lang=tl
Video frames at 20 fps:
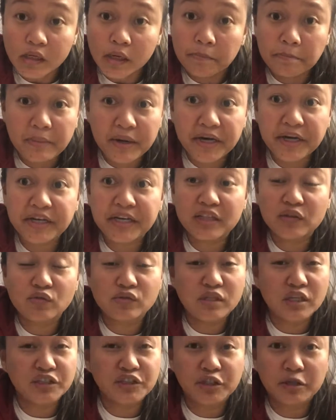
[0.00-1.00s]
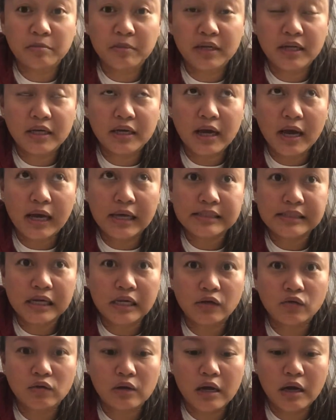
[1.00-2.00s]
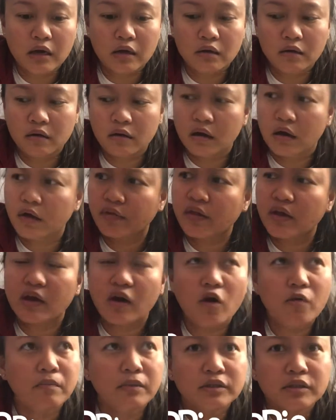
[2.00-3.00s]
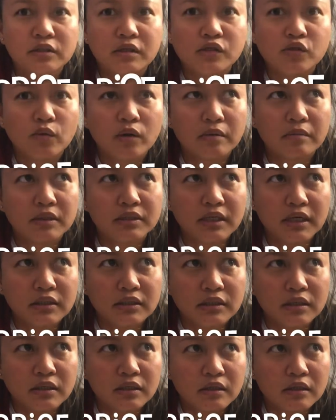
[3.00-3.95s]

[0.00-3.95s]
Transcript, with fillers: Beer dito sa Germany guys, ano lang. I think how much this one masyad?